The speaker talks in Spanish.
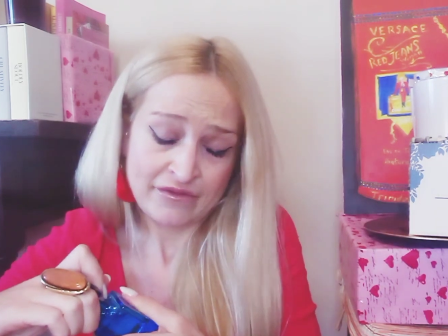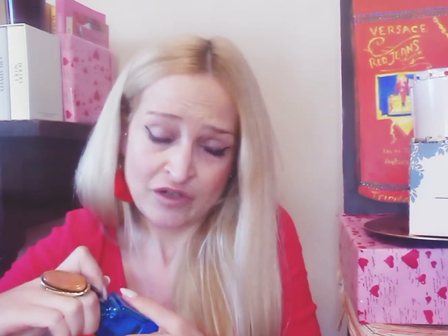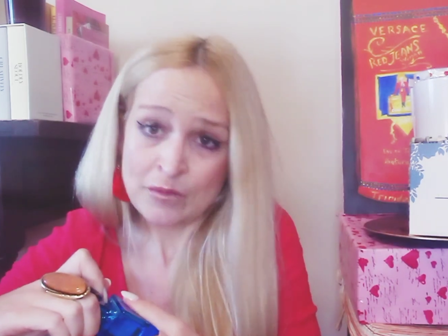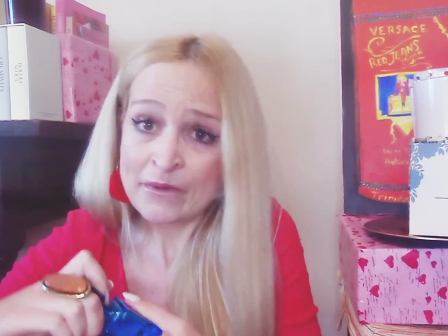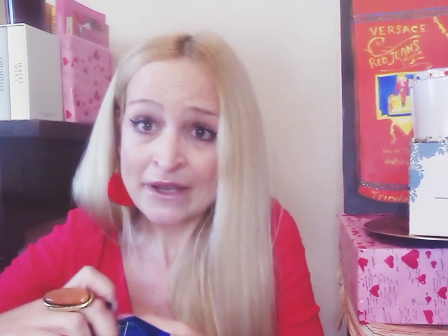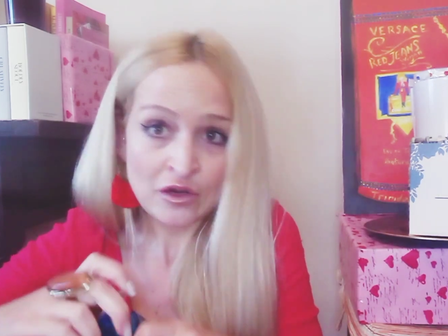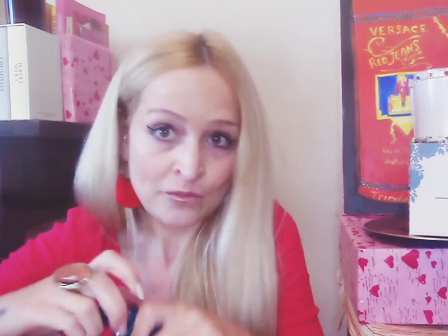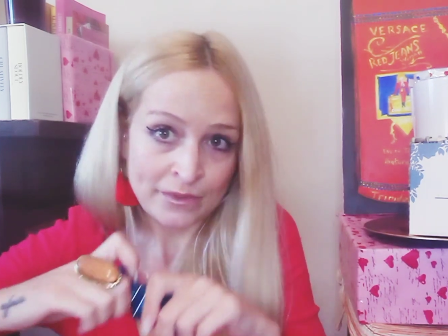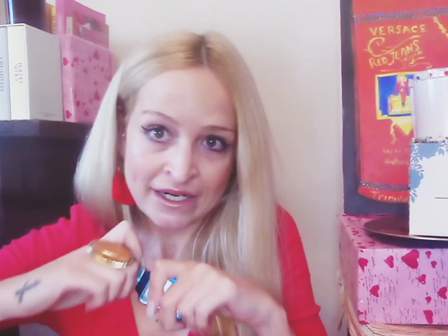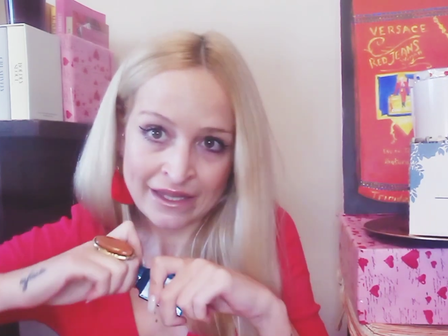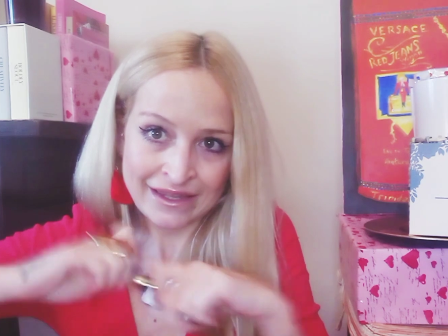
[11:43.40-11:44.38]
No me voy a
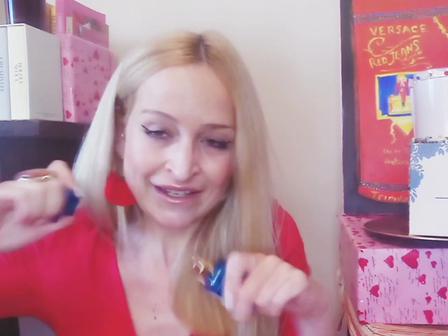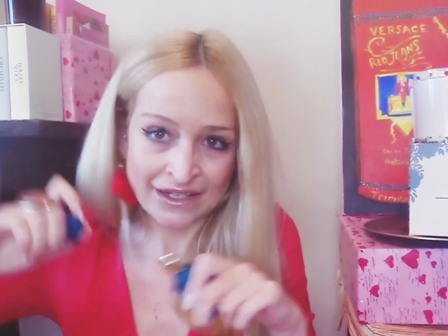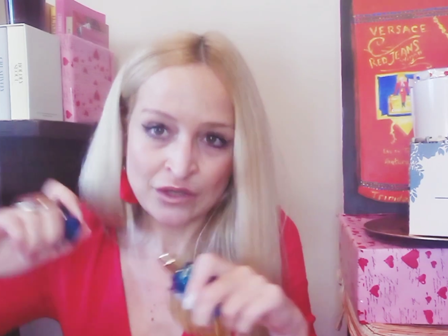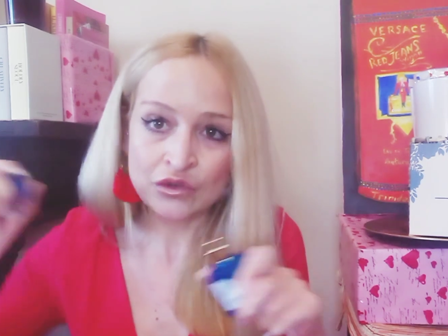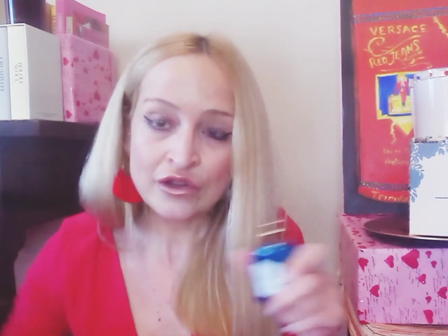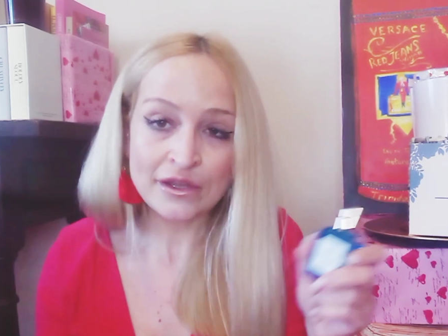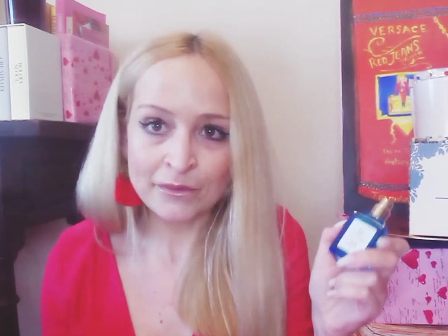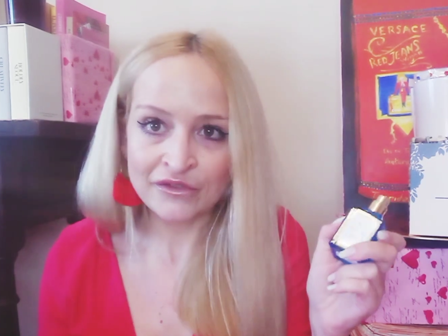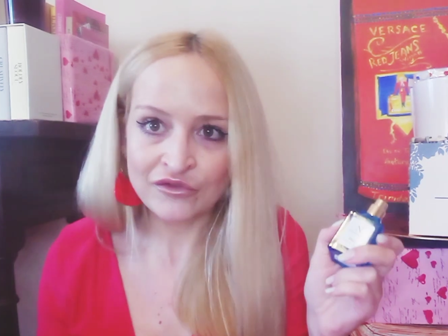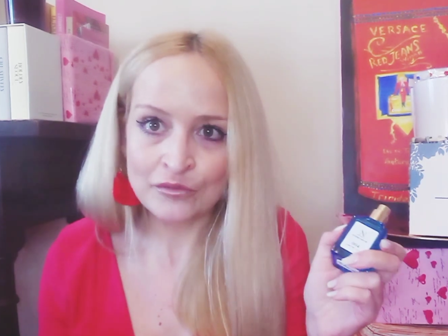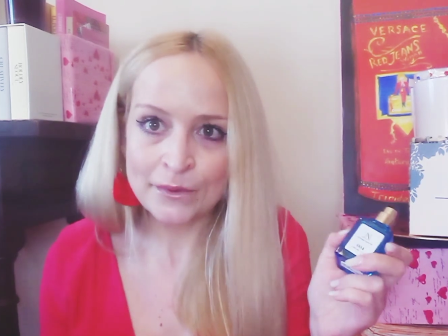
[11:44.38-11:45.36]
comprar 100 euros de
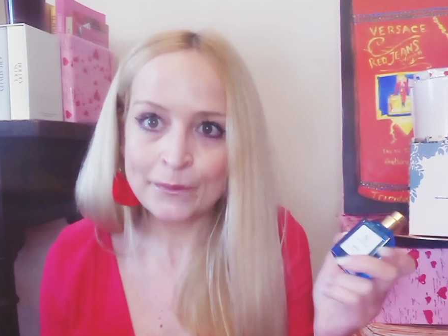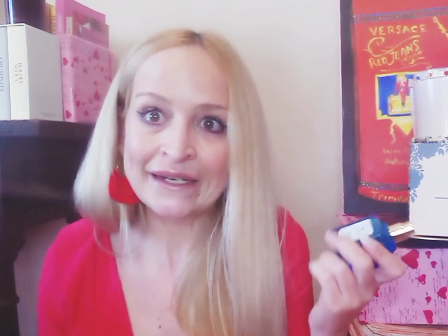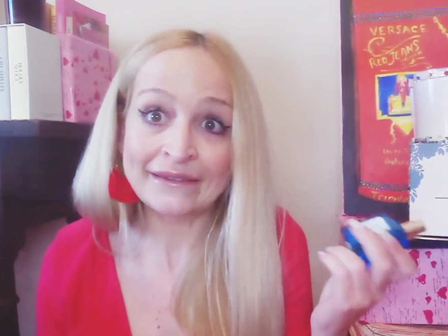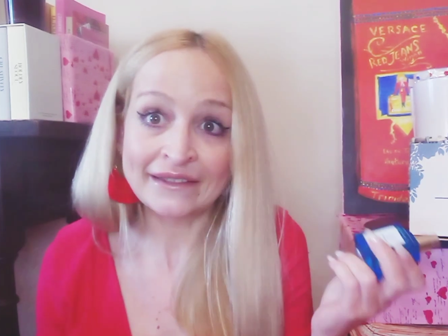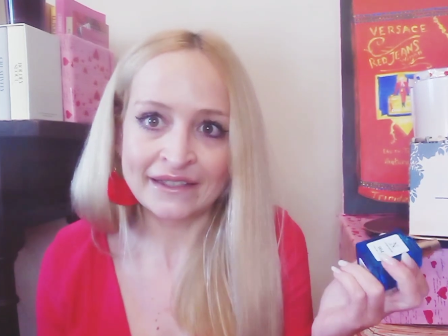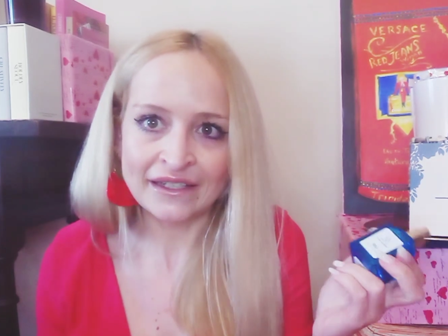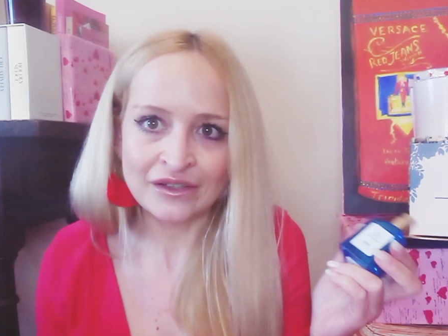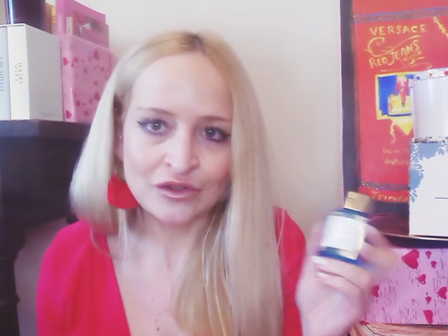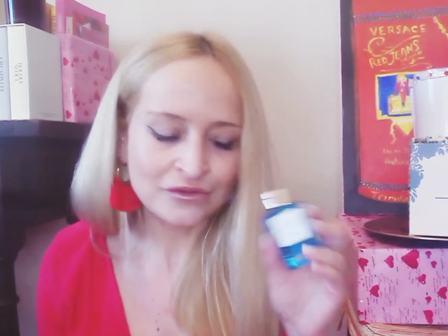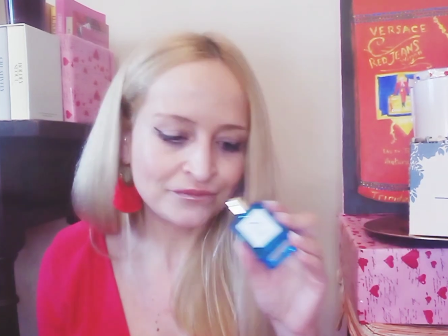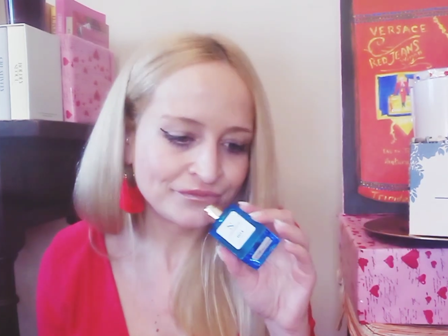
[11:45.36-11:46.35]
perfume para
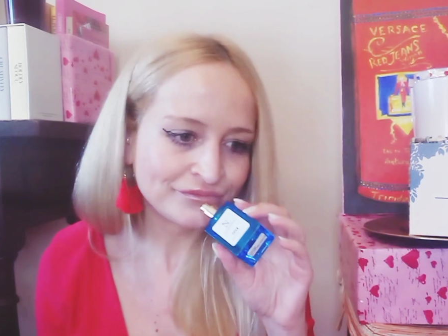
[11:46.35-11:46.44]
tenerlo.